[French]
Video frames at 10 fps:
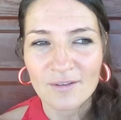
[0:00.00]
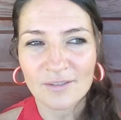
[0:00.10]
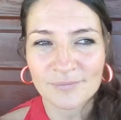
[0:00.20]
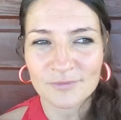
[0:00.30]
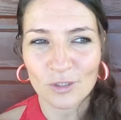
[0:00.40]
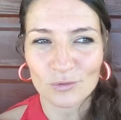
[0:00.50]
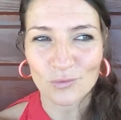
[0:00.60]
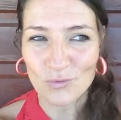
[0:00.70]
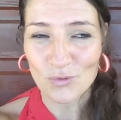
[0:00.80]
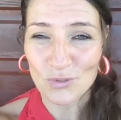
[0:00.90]
Hum,
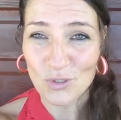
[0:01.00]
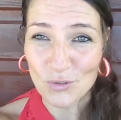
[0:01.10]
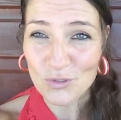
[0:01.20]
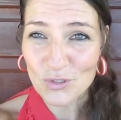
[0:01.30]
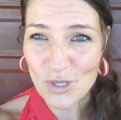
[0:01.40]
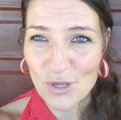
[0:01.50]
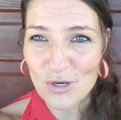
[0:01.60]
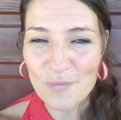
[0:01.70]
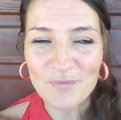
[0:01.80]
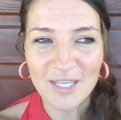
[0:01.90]
quand on se sent seul